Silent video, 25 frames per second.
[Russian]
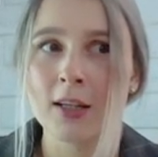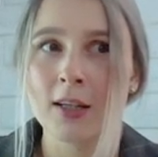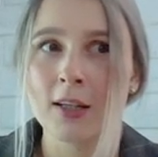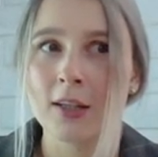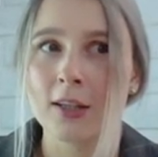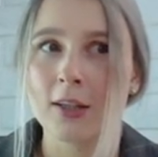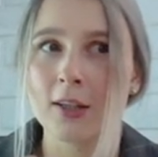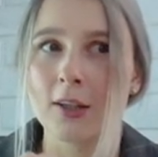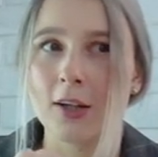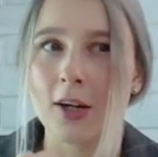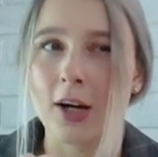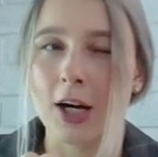
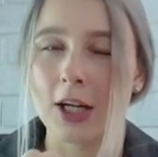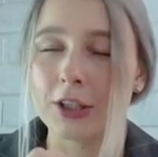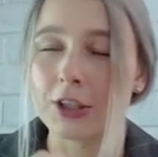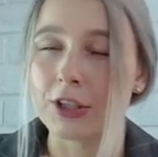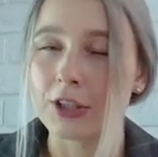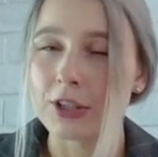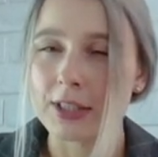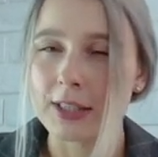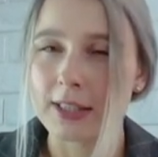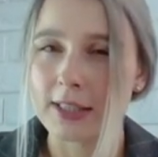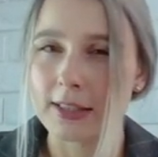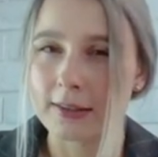а,
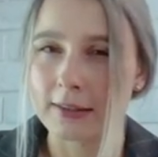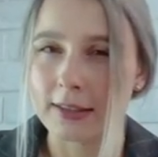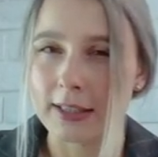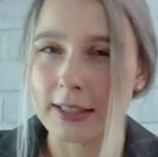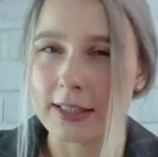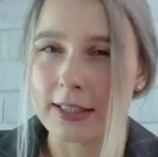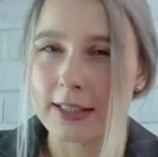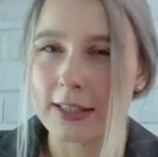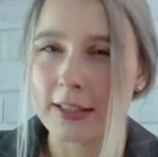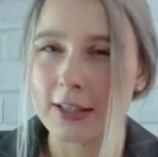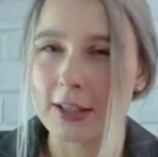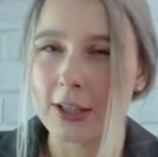
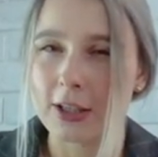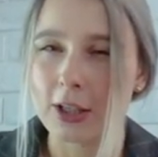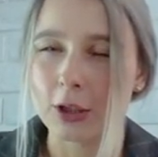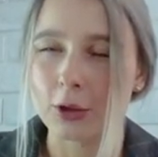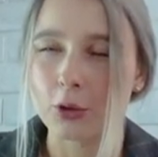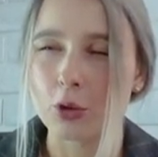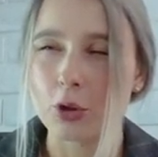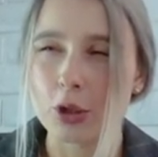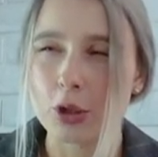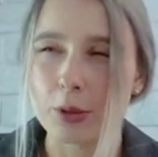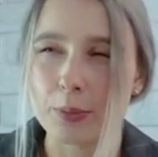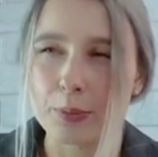одиннадцатиклассники,
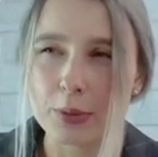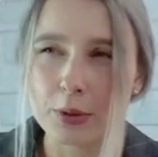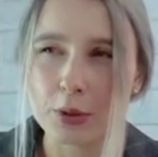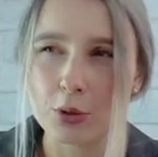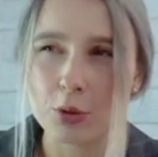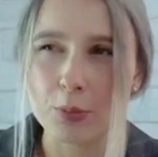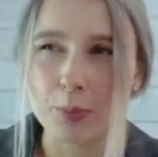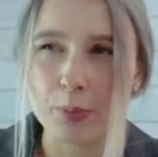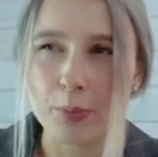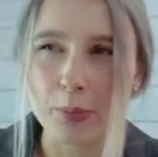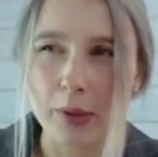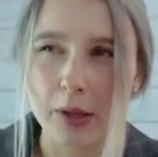которые
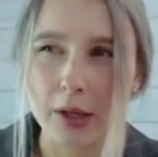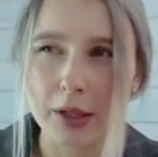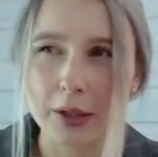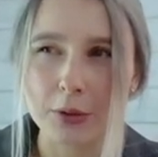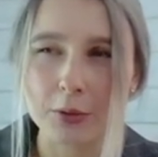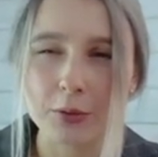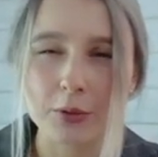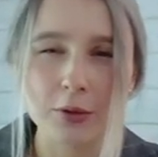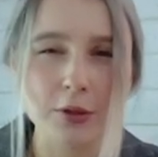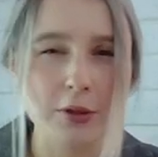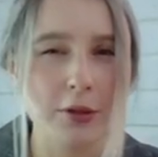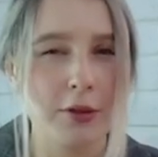
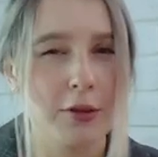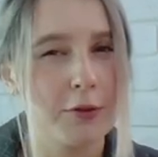поступают э,